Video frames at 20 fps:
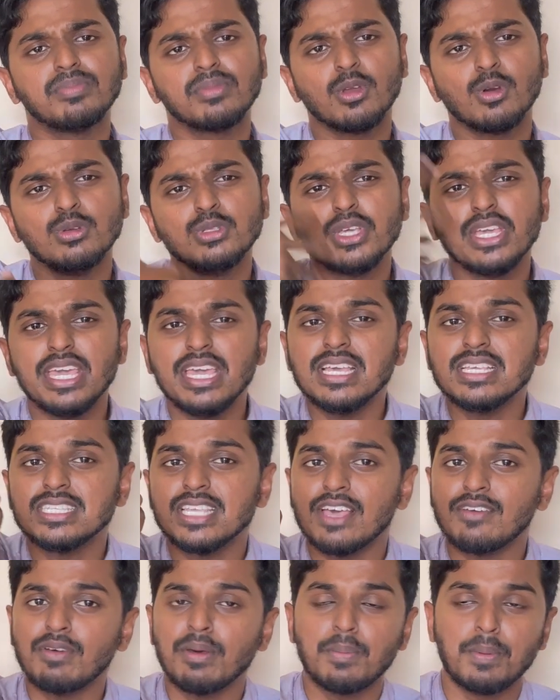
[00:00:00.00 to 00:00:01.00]
கொஞ்சம்
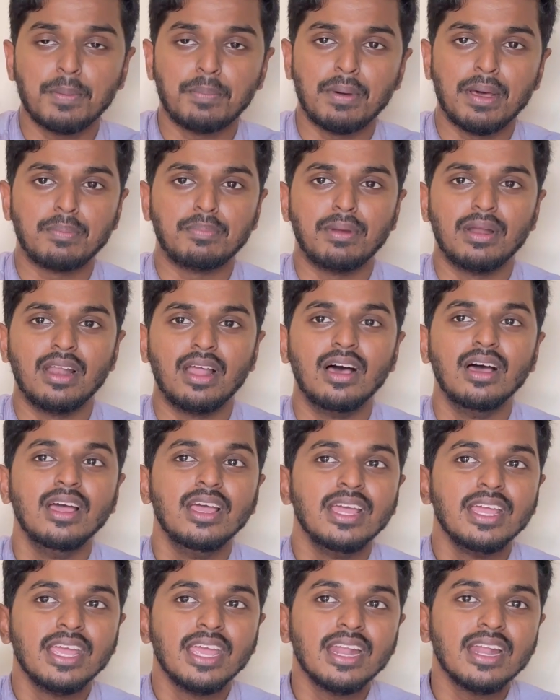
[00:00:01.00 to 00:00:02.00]
ஈஸியாகவே ப்ரிப்பேர் பண்ணலாம்
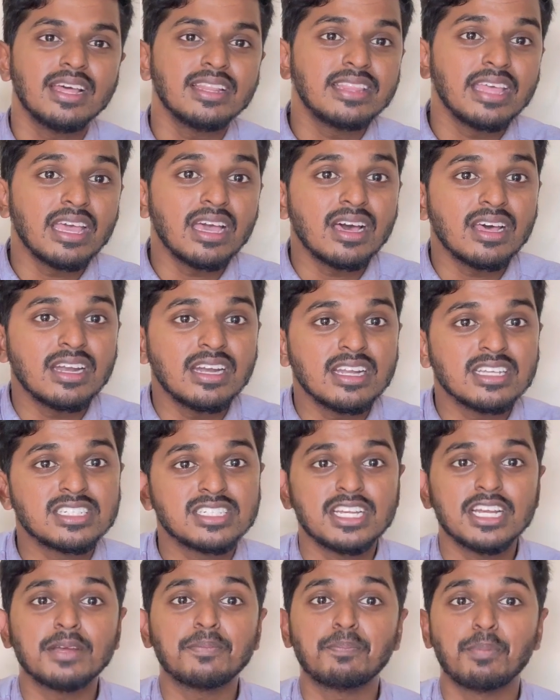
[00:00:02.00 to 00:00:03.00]
ஏன்னா தே ஆர் இன் அ
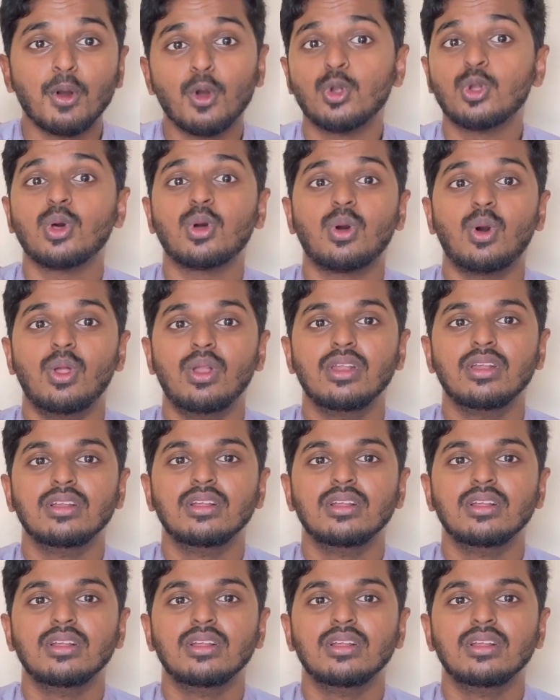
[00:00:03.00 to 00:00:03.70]
ஸ்ட்ரிக்ட் ப்ரோட்டோக்கால்